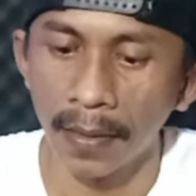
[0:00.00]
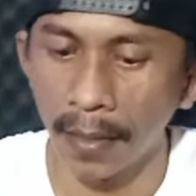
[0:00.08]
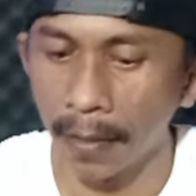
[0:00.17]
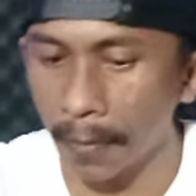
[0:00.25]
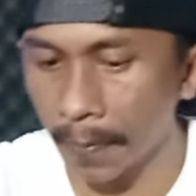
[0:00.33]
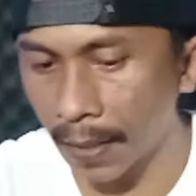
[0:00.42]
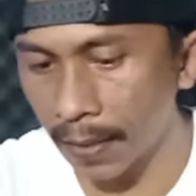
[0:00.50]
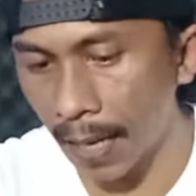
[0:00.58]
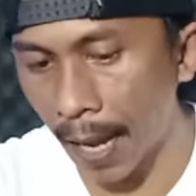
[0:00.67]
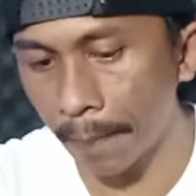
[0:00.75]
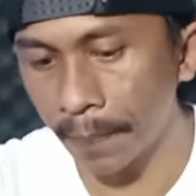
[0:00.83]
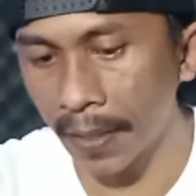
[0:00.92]
jadi memang di
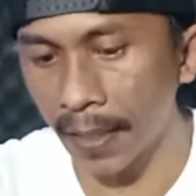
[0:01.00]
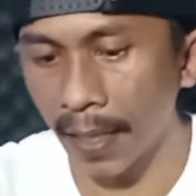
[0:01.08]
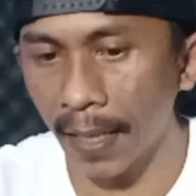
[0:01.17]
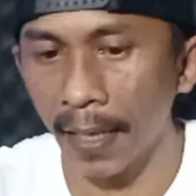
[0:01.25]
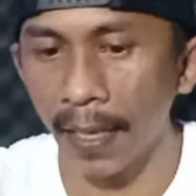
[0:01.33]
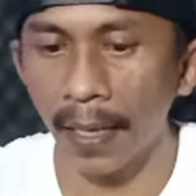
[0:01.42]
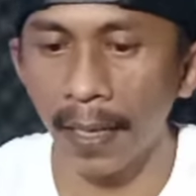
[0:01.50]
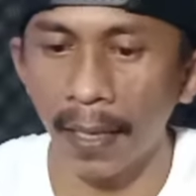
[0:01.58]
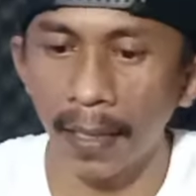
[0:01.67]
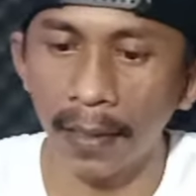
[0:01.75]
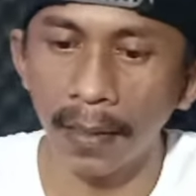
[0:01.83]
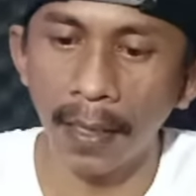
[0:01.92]

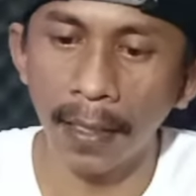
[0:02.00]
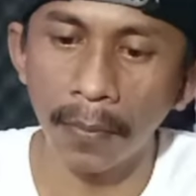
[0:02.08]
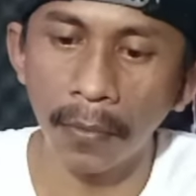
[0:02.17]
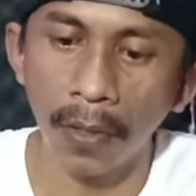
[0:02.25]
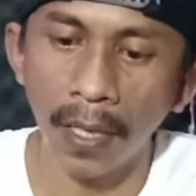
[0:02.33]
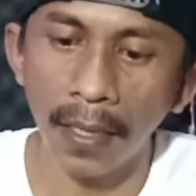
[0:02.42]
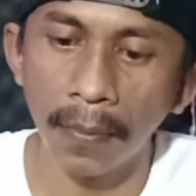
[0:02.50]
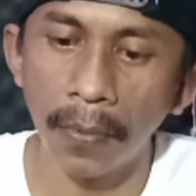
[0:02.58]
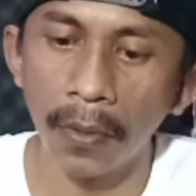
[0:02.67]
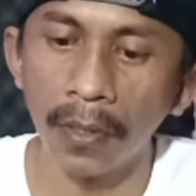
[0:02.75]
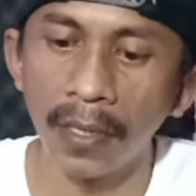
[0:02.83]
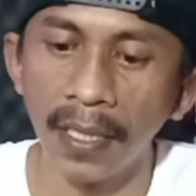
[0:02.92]
upgrade dari mulai
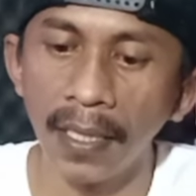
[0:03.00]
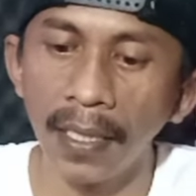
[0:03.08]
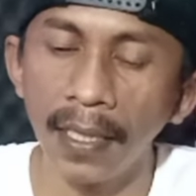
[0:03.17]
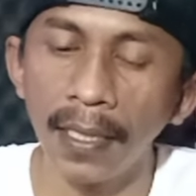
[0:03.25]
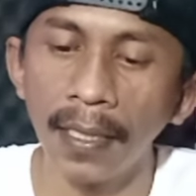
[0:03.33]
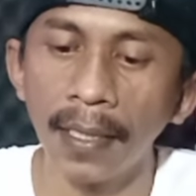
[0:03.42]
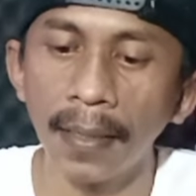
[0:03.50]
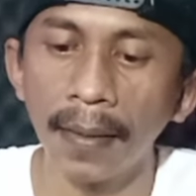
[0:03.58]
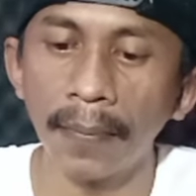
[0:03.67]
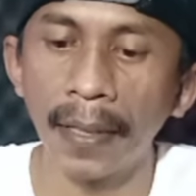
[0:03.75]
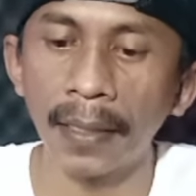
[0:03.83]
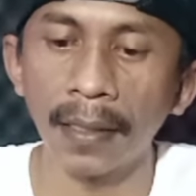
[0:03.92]
body
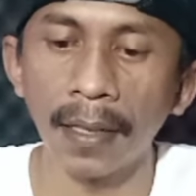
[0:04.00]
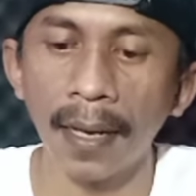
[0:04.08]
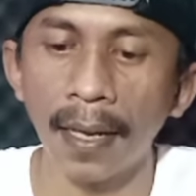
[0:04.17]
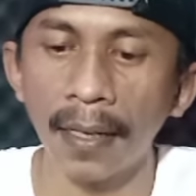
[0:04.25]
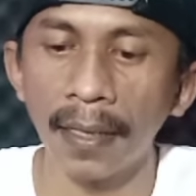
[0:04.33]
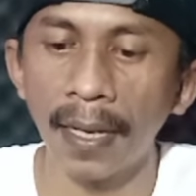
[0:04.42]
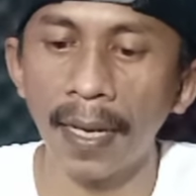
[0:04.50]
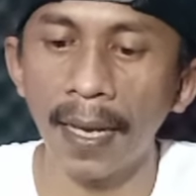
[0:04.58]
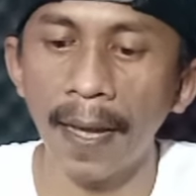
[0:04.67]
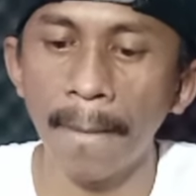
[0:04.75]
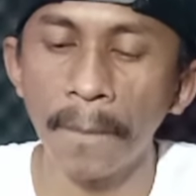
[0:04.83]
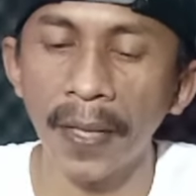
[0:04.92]
materialnya
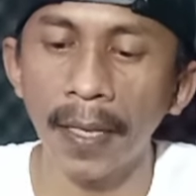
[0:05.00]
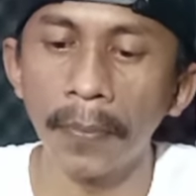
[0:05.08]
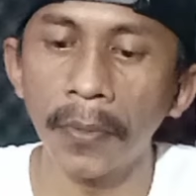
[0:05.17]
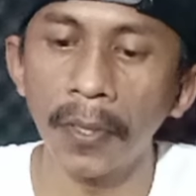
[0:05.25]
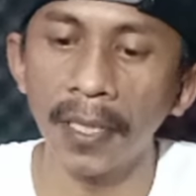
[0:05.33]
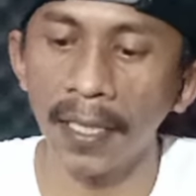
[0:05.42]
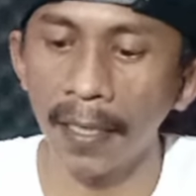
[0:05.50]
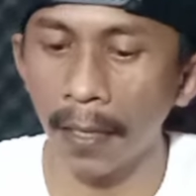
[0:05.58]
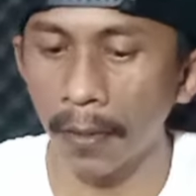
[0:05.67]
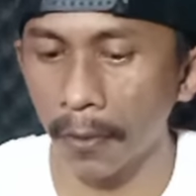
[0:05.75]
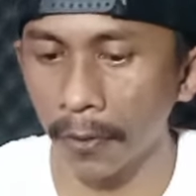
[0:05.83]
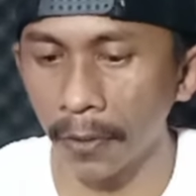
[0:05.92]
ya uh, body
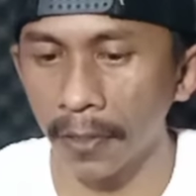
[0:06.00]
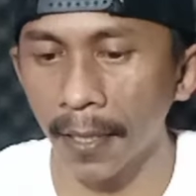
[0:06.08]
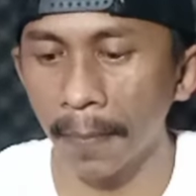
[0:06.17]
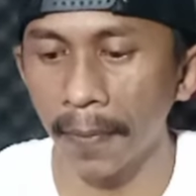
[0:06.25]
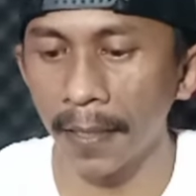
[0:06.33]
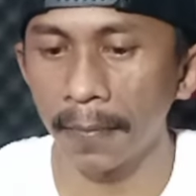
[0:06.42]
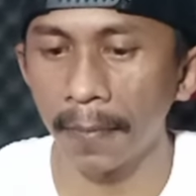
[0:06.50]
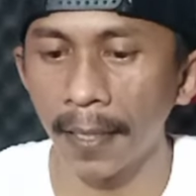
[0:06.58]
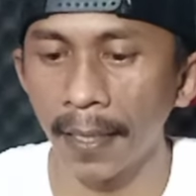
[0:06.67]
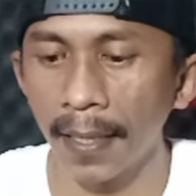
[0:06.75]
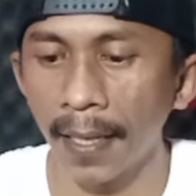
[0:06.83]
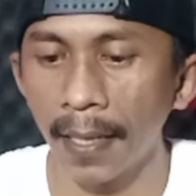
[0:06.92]
dan rotor sampai di
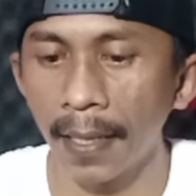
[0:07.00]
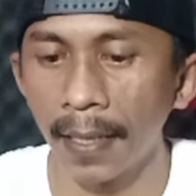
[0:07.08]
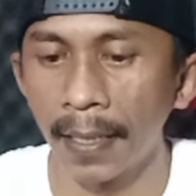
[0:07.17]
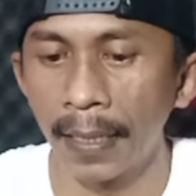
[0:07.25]
bagian